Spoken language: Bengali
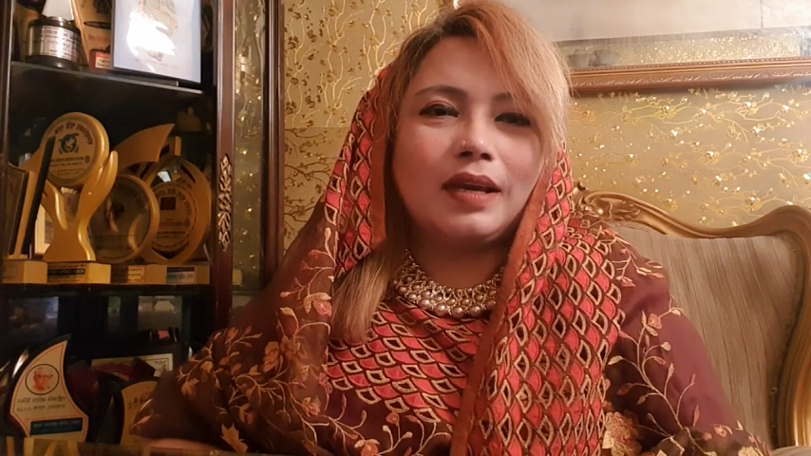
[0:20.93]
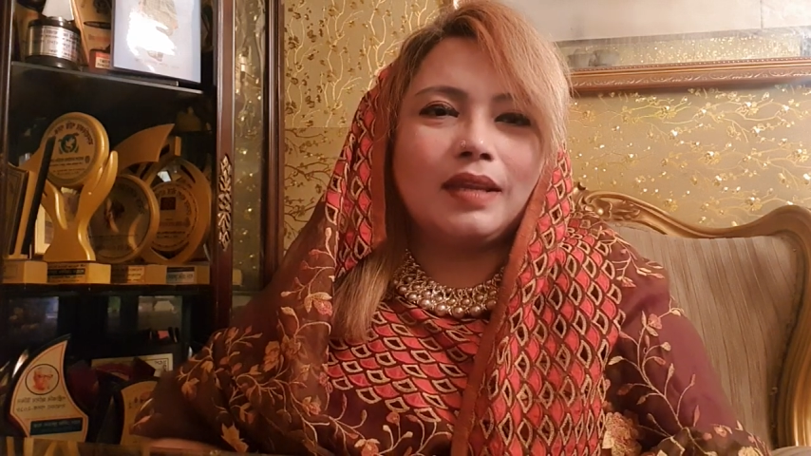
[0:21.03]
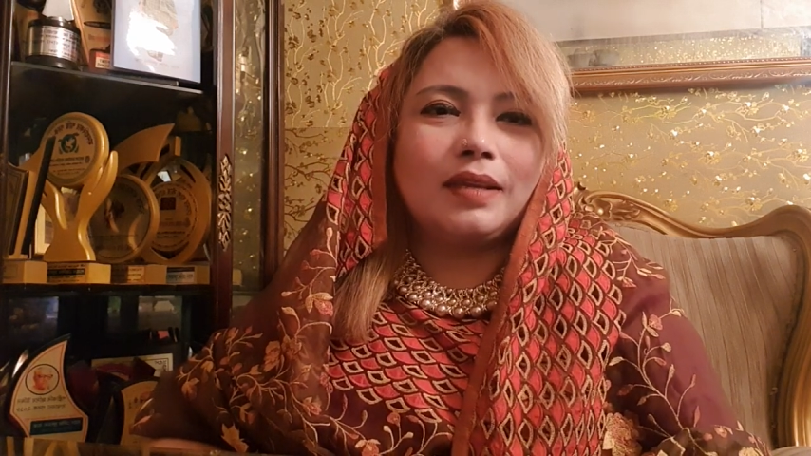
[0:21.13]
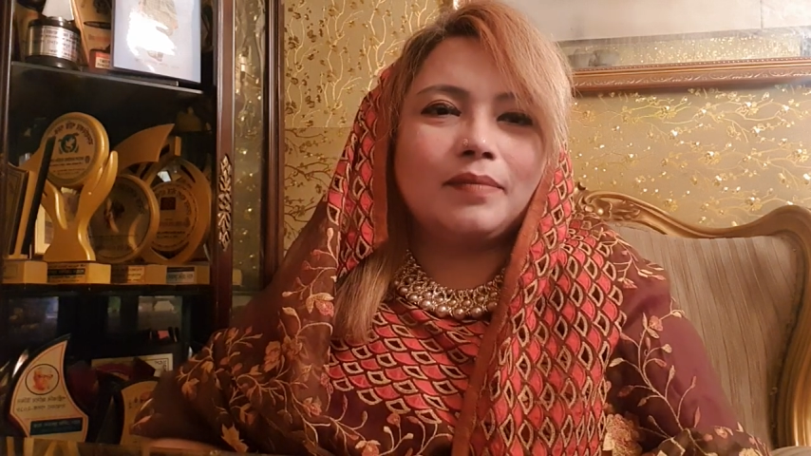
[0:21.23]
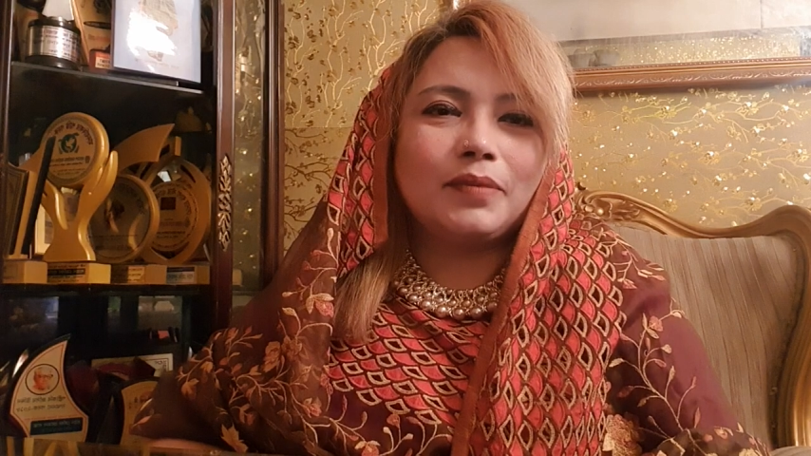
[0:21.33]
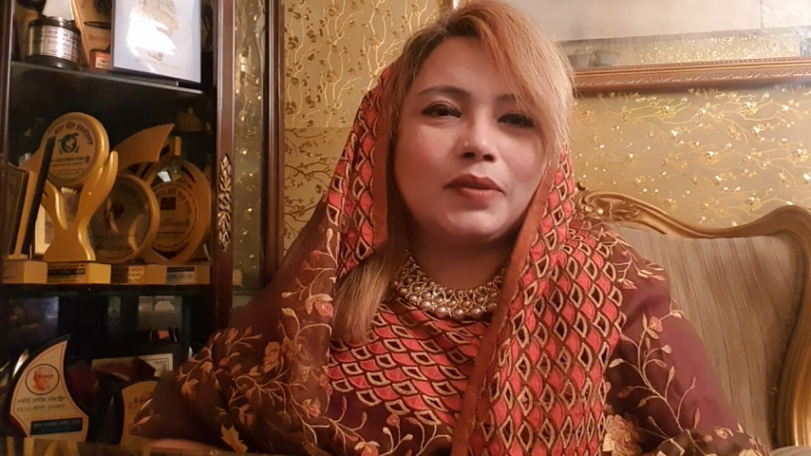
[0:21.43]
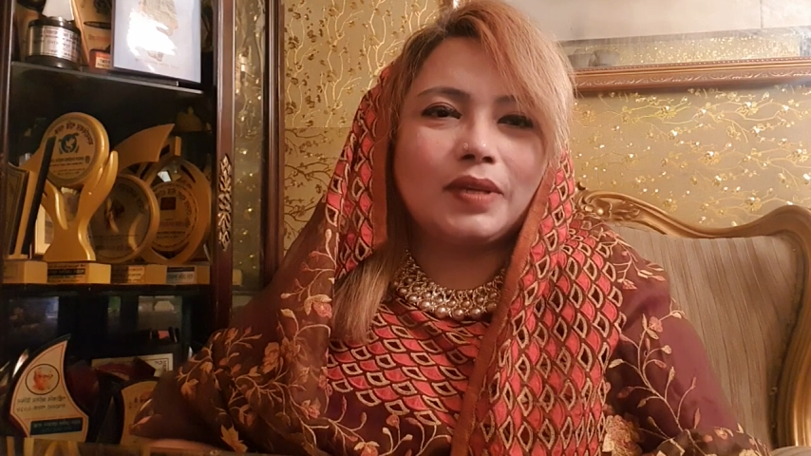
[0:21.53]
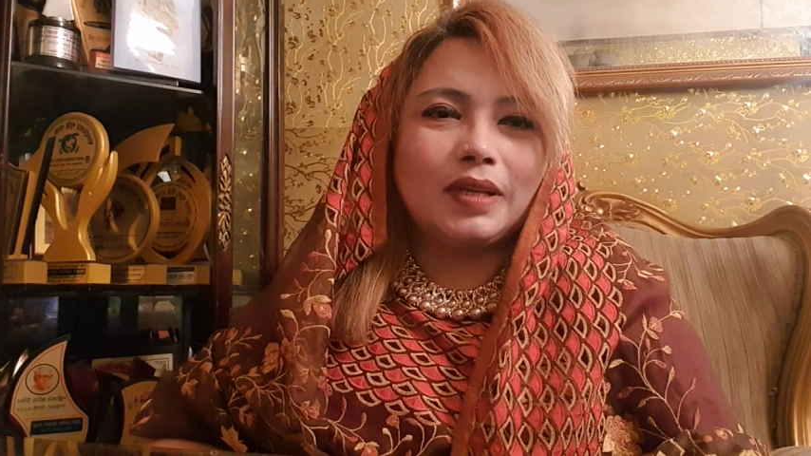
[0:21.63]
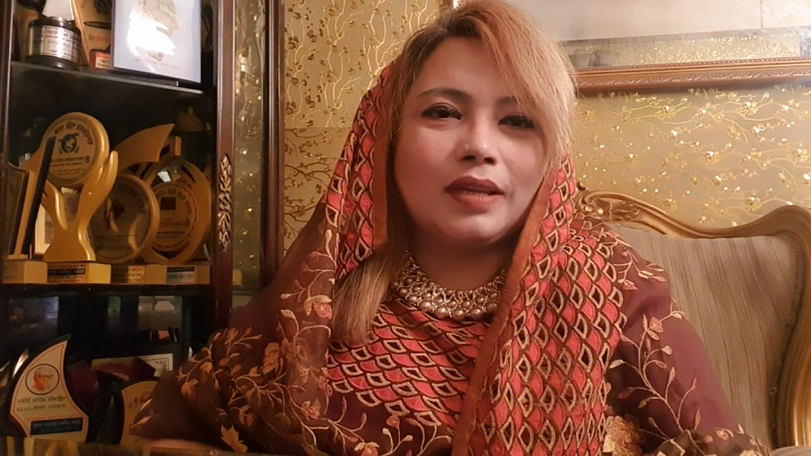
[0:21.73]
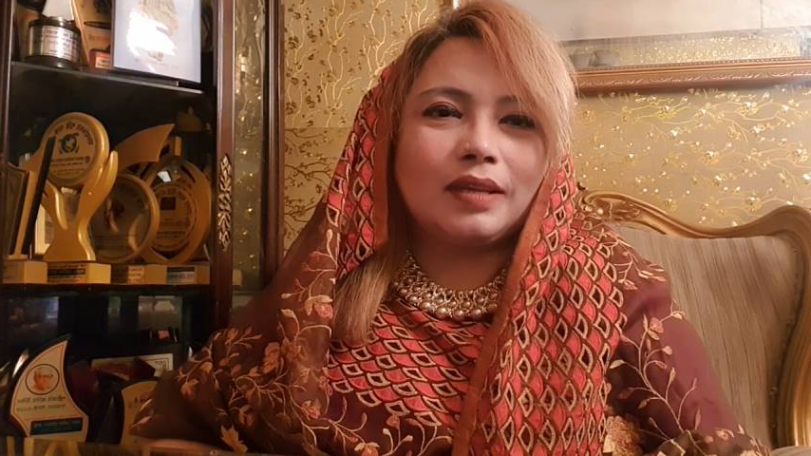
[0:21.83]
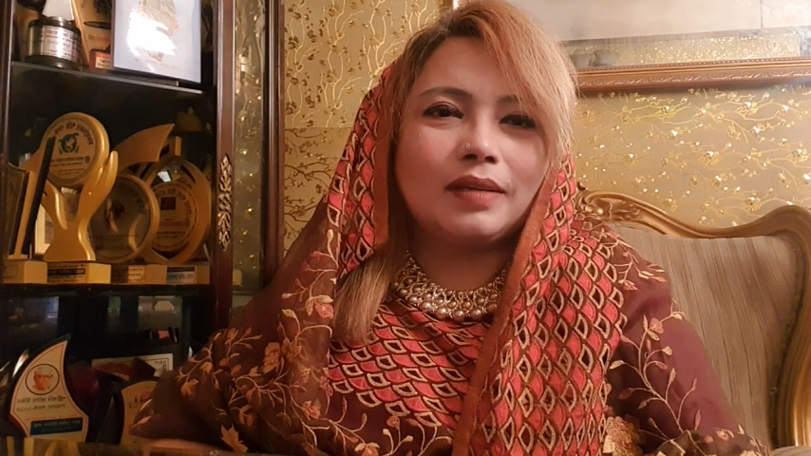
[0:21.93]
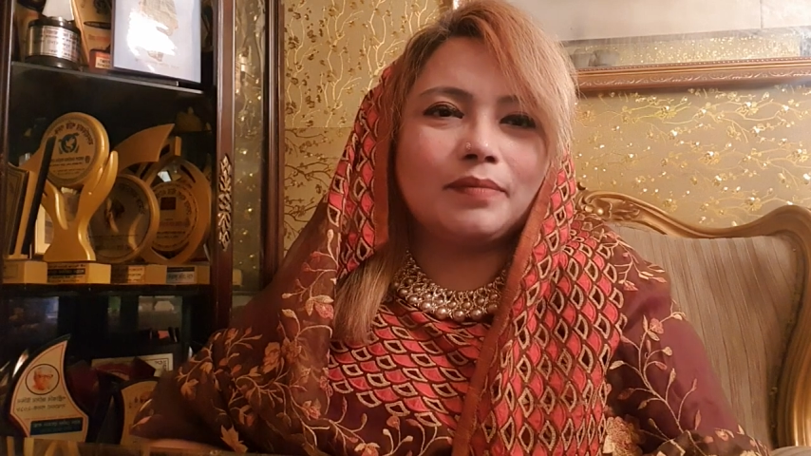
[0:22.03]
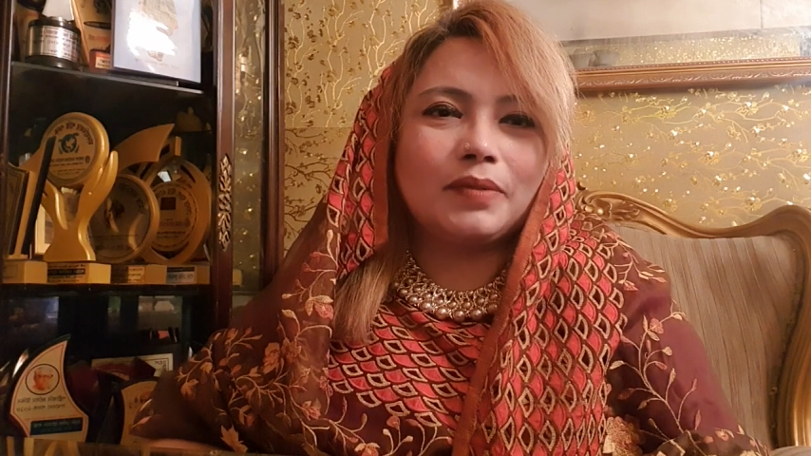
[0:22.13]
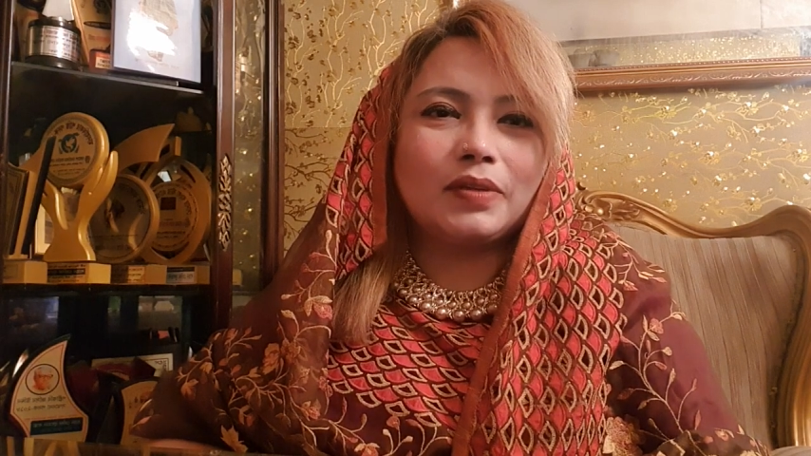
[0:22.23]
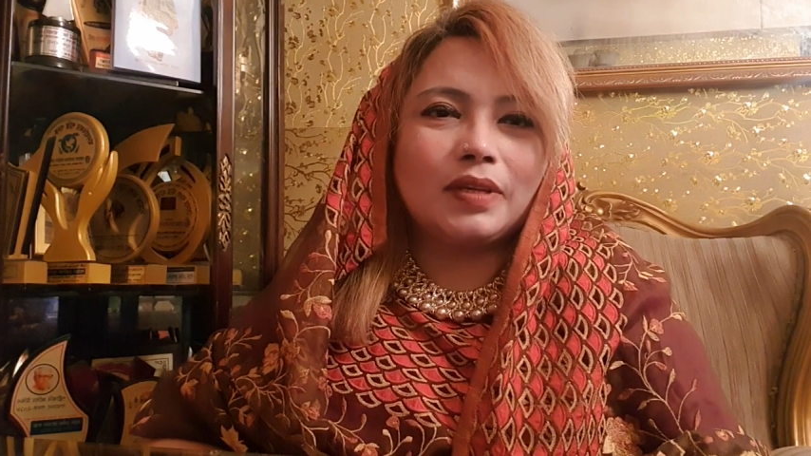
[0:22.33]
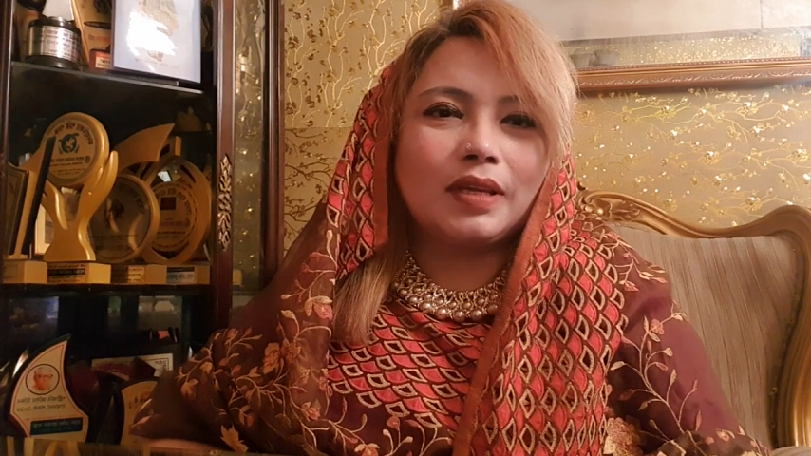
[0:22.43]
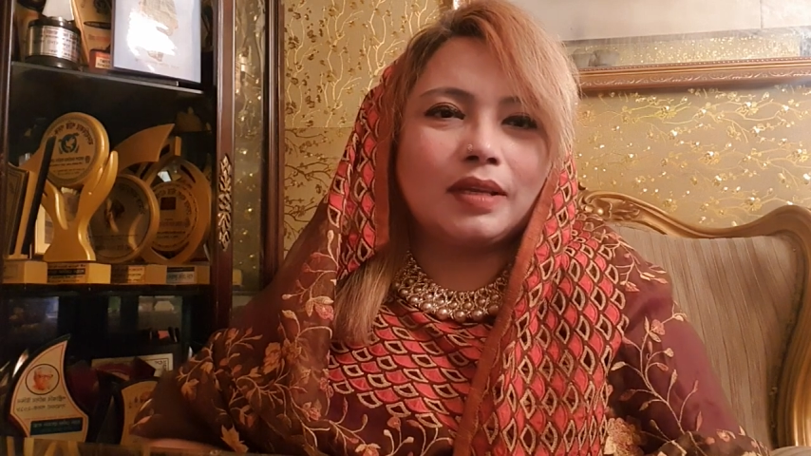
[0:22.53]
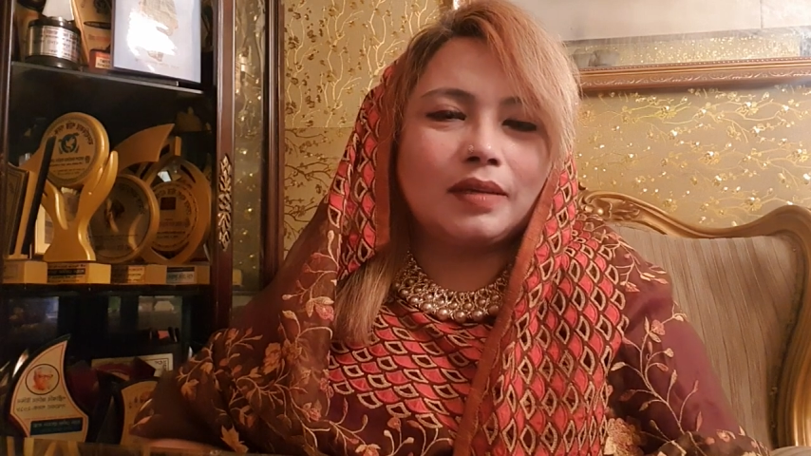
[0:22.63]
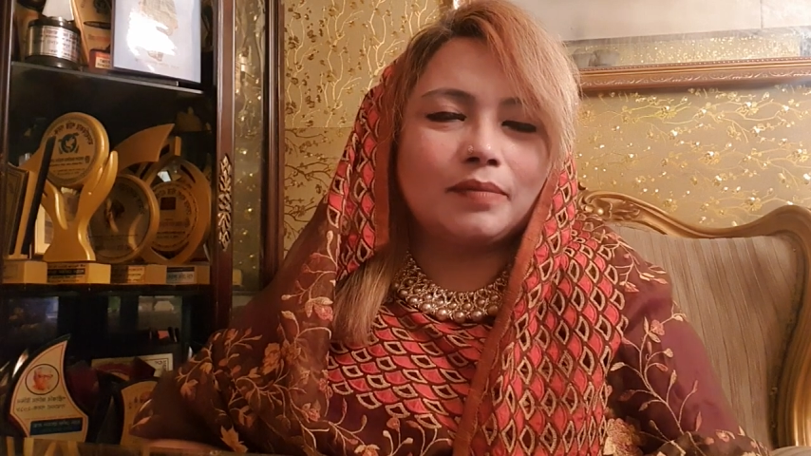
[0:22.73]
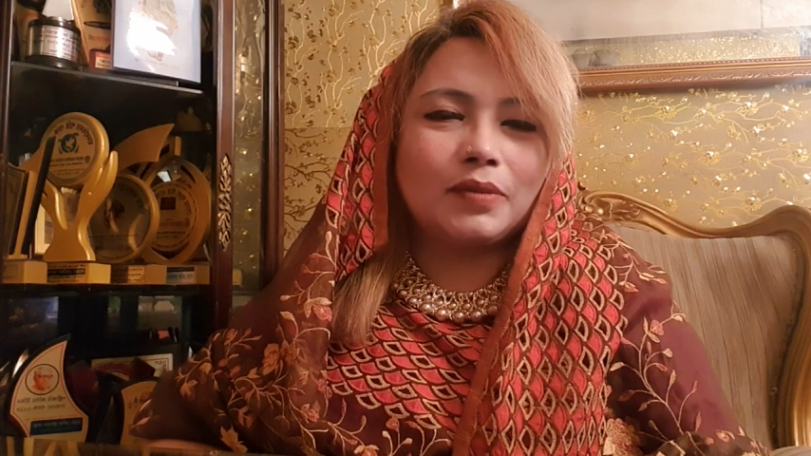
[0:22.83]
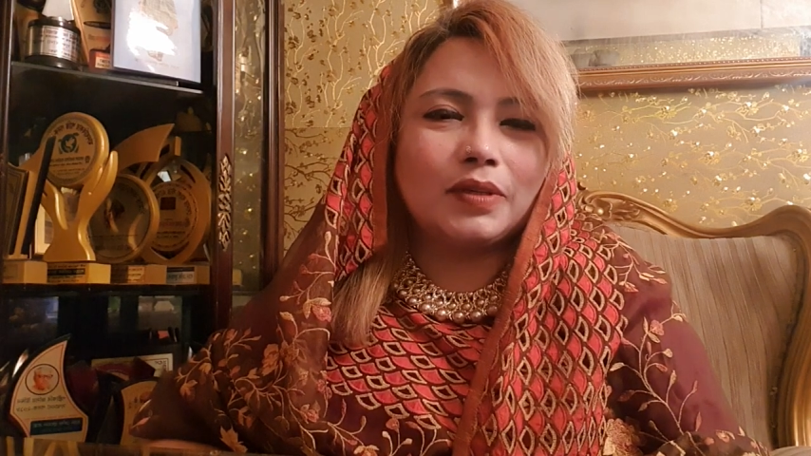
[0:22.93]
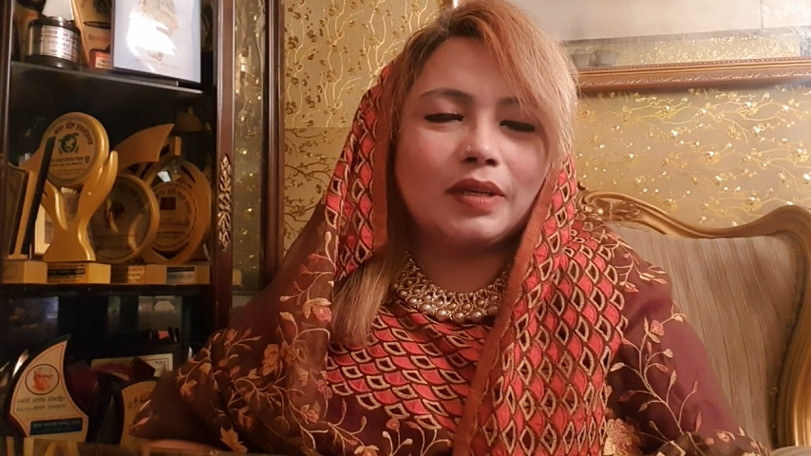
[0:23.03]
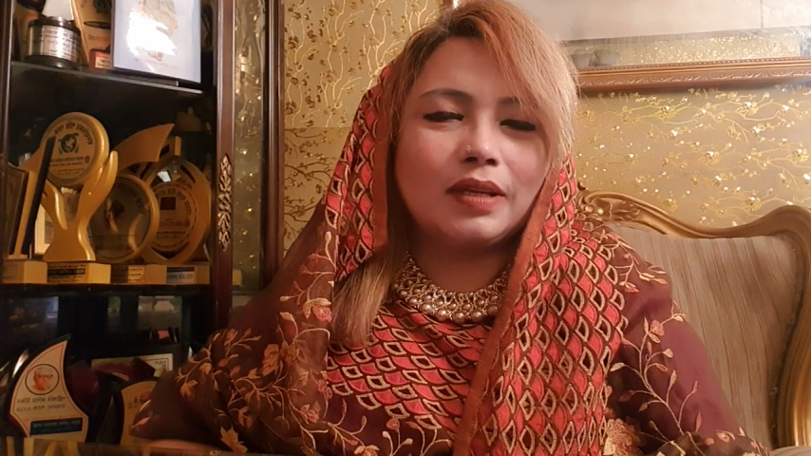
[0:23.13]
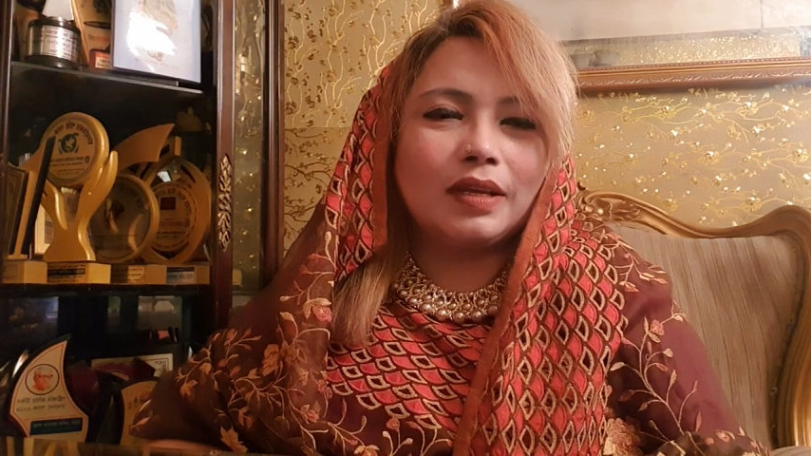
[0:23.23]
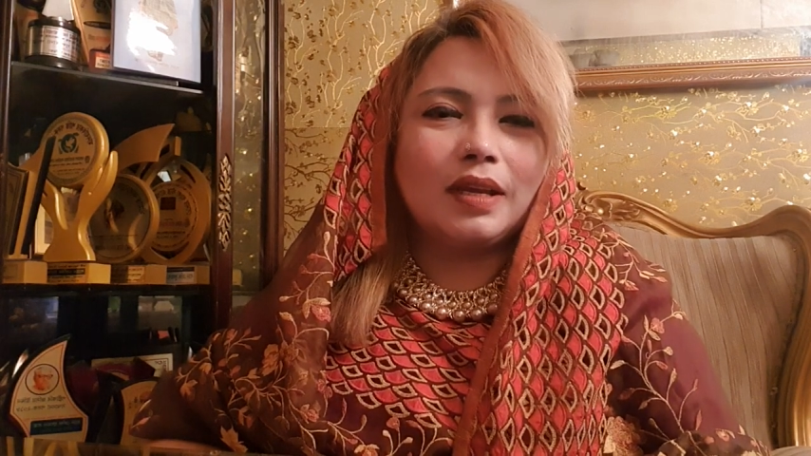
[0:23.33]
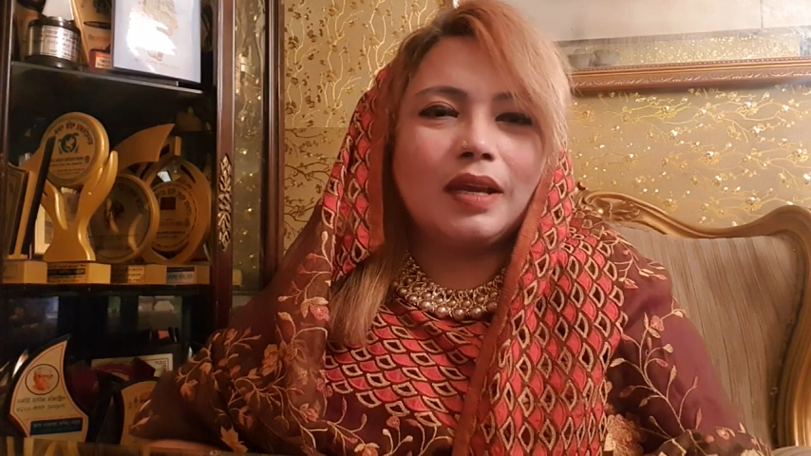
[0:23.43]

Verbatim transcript: আলহামদুলিল্লাহ আলহামদুলিল্লাহ আলহামদুলিল্লাহ